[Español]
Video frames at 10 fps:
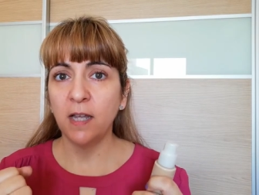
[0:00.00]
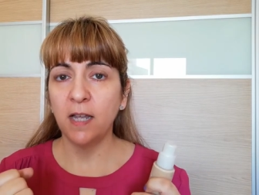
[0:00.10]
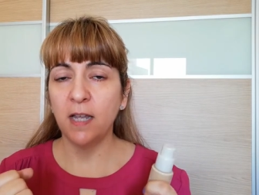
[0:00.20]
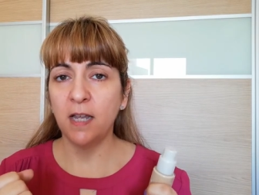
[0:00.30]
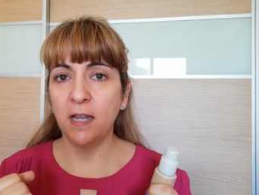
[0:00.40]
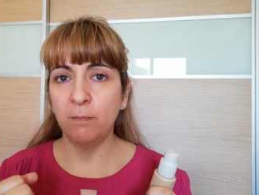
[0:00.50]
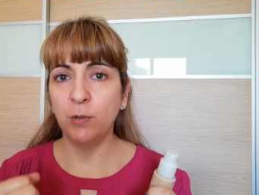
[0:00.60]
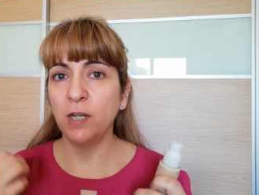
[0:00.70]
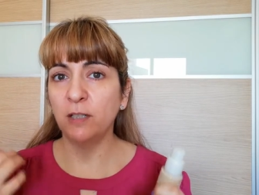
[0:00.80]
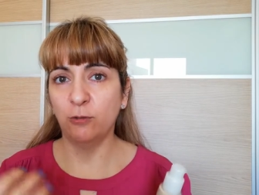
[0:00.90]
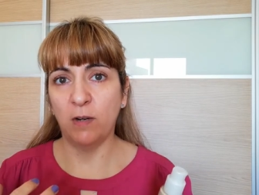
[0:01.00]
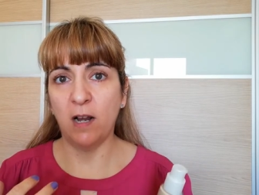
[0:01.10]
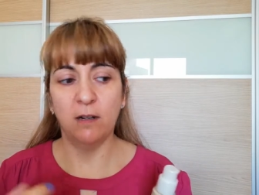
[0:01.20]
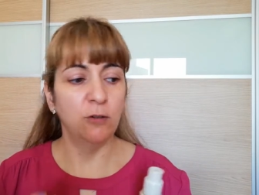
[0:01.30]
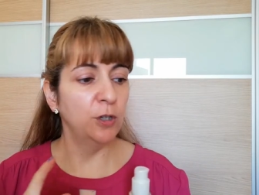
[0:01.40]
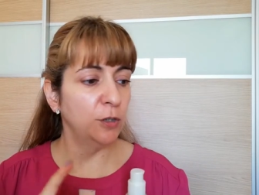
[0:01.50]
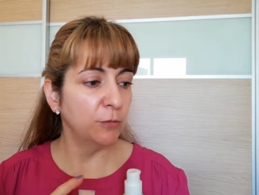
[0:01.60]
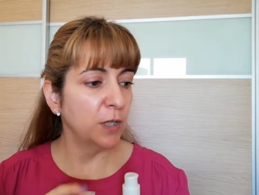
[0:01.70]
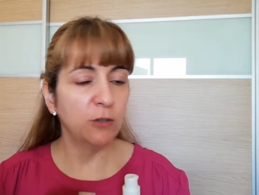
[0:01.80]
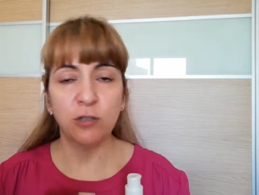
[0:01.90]
y muy natural. Hoy no
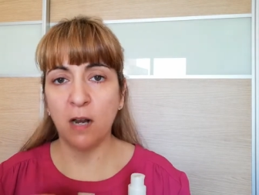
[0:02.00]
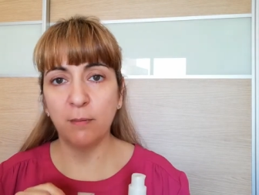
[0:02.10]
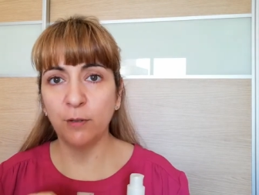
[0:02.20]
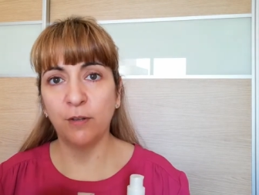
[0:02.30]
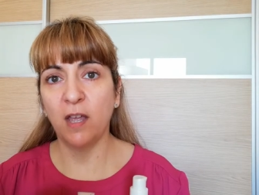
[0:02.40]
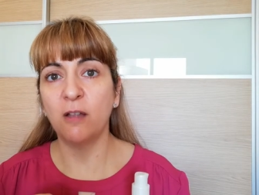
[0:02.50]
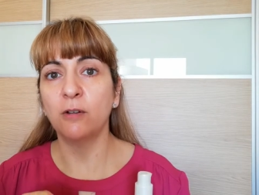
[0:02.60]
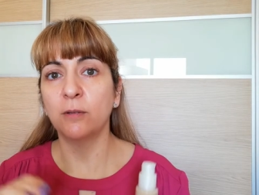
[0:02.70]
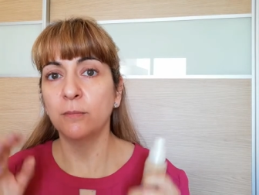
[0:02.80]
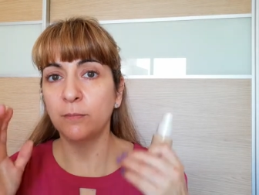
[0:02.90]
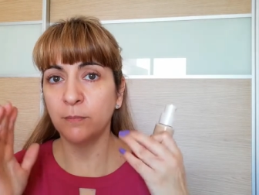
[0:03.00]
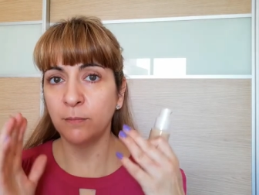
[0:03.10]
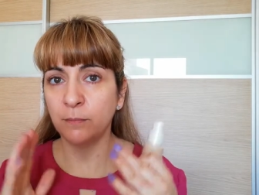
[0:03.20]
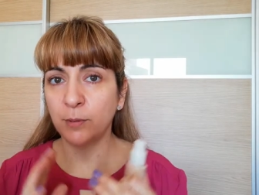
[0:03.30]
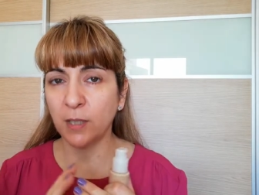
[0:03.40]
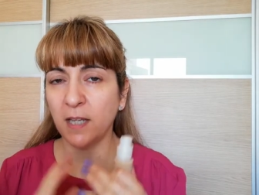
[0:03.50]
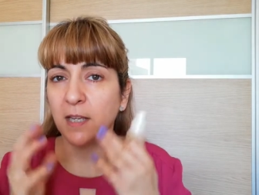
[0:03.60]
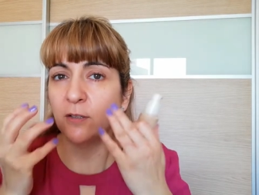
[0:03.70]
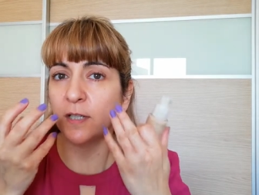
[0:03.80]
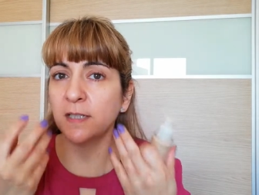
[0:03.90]
voy a usar bronceador mm, porque
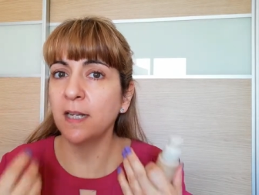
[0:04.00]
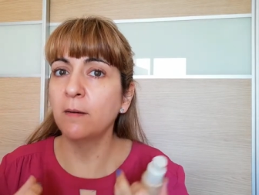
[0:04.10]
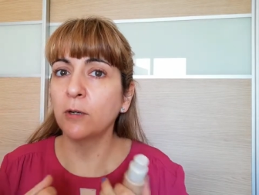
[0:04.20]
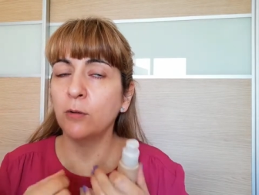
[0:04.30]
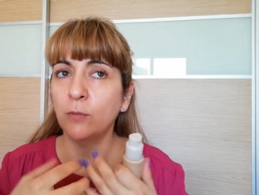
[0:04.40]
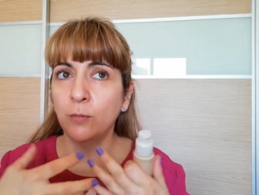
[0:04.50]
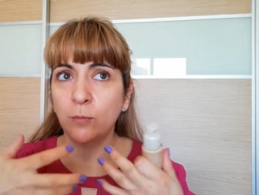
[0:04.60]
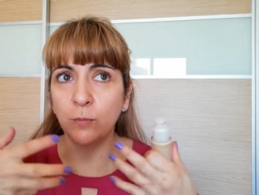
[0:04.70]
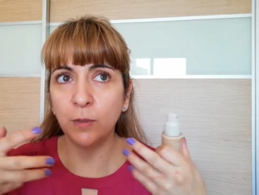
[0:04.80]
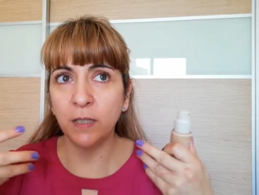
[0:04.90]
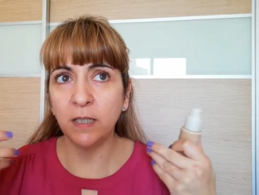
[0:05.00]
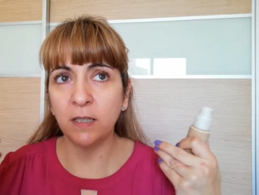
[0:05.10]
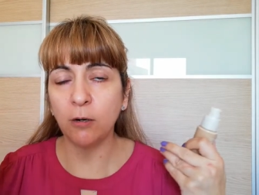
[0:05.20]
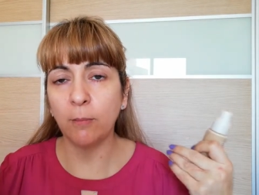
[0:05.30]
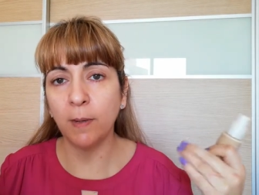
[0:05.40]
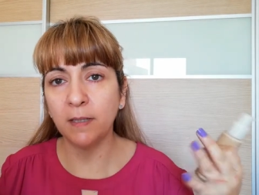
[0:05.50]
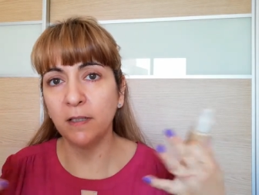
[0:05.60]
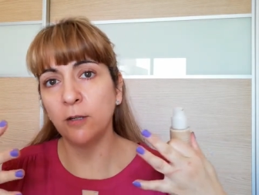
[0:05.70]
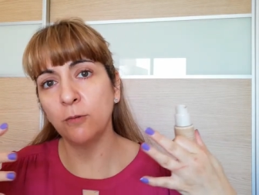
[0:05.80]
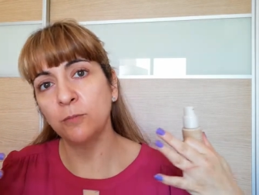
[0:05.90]
quiero que sea como muy
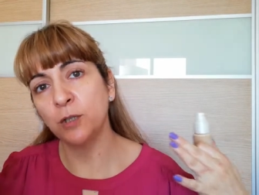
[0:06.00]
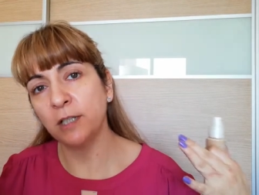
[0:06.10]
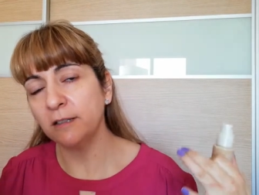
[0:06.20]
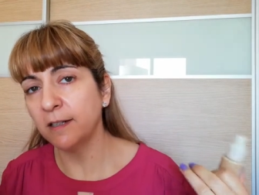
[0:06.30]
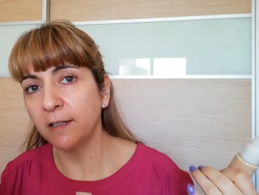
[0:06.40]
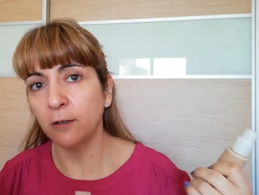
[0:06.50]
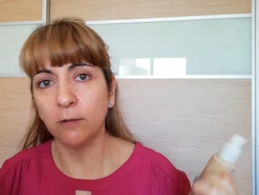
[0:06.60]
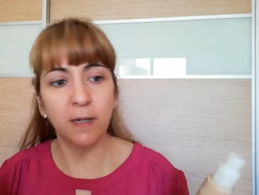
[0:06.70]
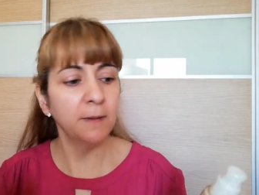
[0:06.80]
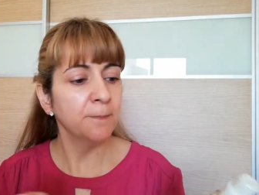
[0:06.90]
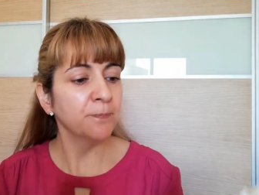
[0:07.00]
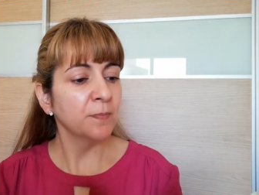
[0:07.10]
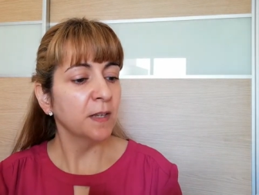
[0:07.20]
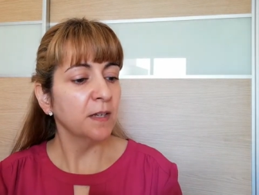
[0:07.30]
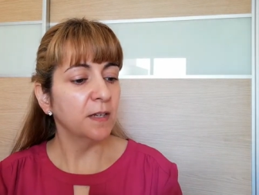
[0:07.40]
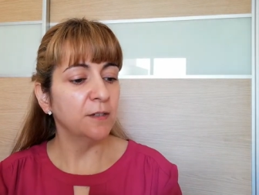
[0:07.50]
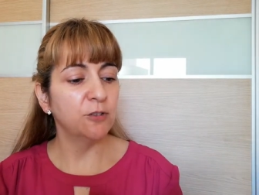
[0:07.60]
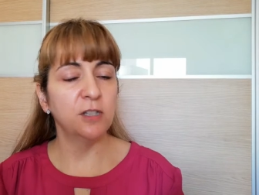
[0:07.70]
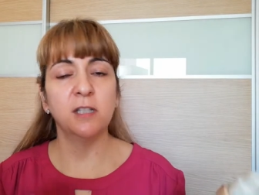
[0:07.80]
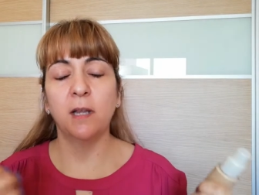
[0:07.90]
romántico, muy etéreo, ¿vale?
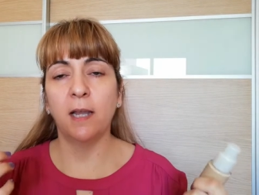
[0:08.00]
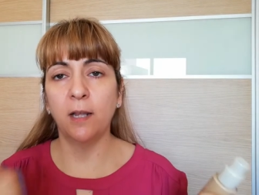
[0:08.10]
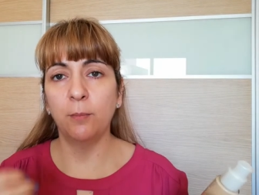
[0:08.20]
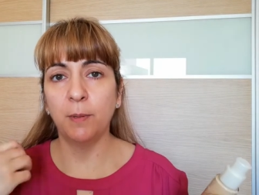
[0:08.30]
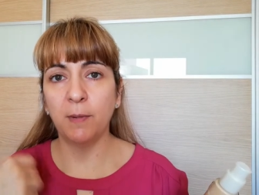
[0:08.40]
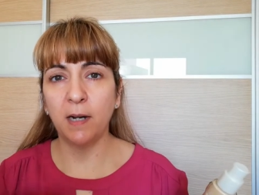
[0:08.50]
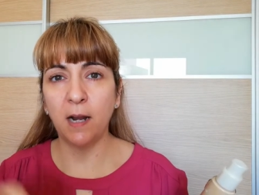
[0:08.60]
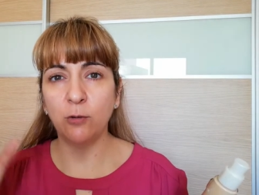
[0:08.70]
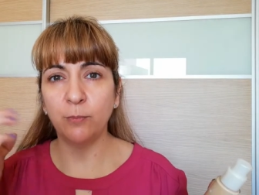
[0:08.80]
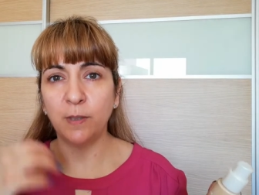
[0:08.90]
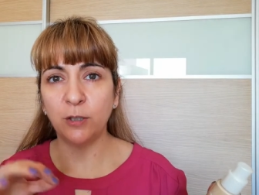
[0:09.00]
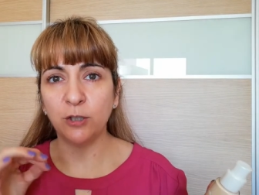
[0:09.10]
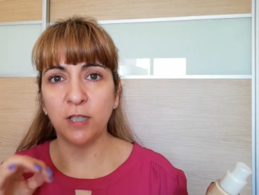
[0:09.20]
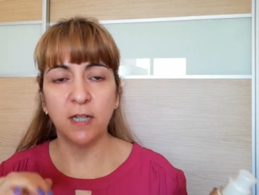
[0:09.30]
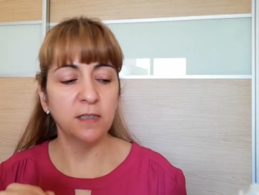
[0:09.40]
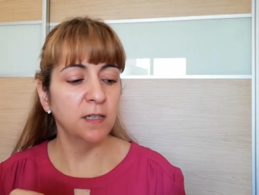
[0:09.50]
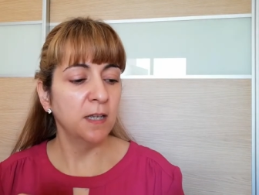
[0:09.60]
Entonces eh, quiero primar la luminosidad